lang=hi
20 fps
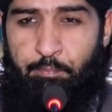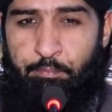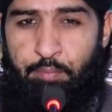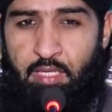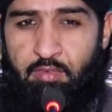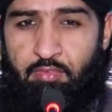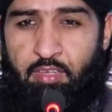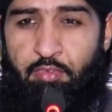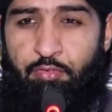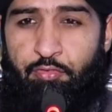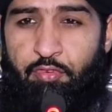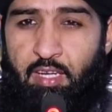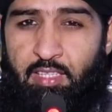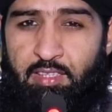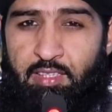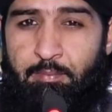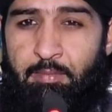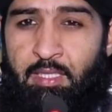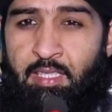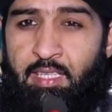बीवी
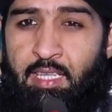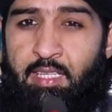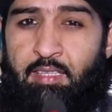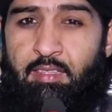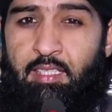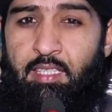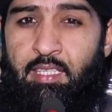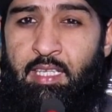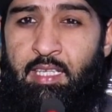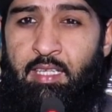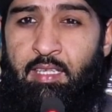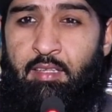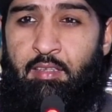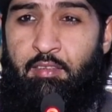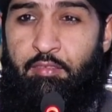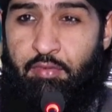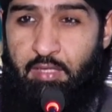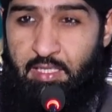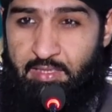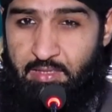फातिमा कहती है
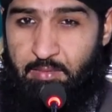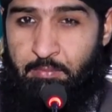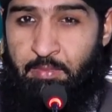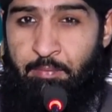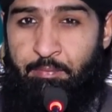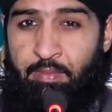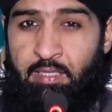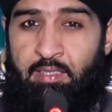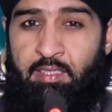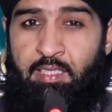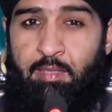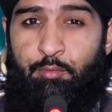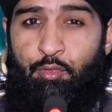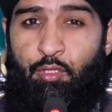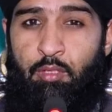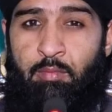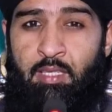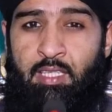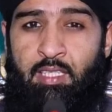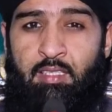फातिमा बिनत
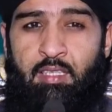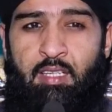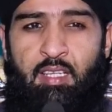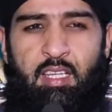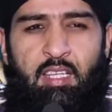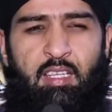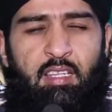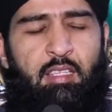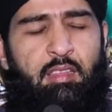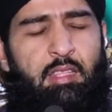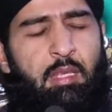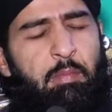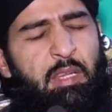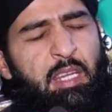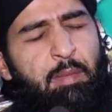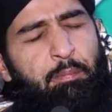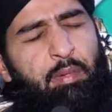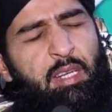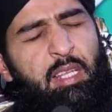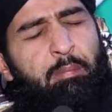अब्दुल मलिक कितनी
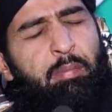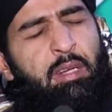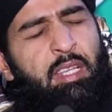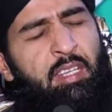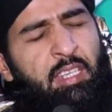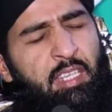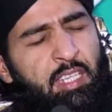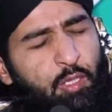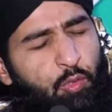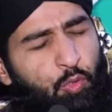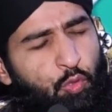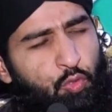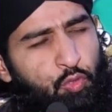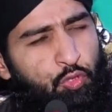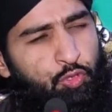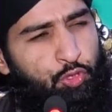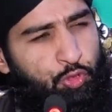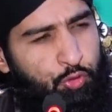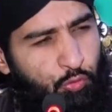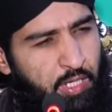मैंने बड़े बड़े नेक
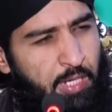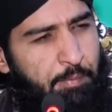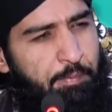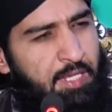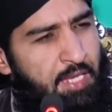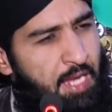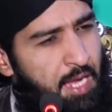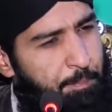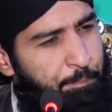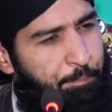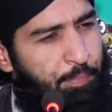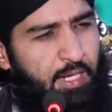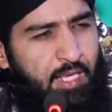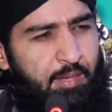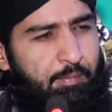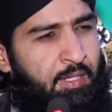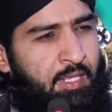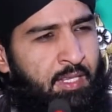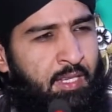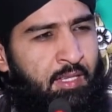लोग सुने भी हैं
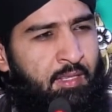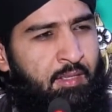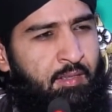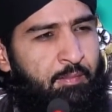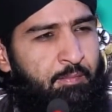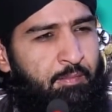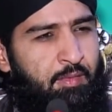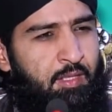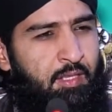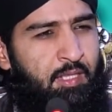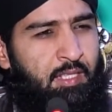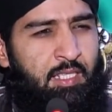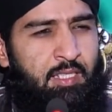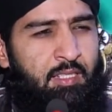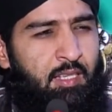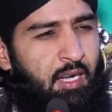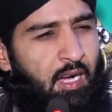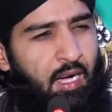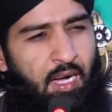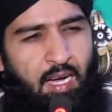पढ़े भी हैं
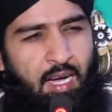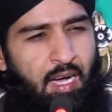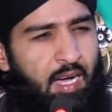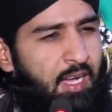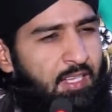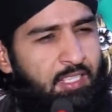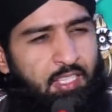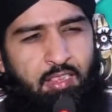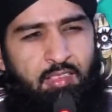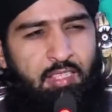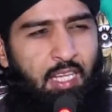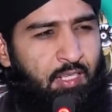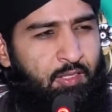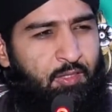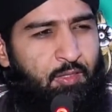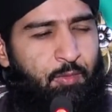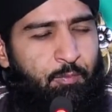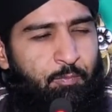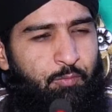लेकिन आज तक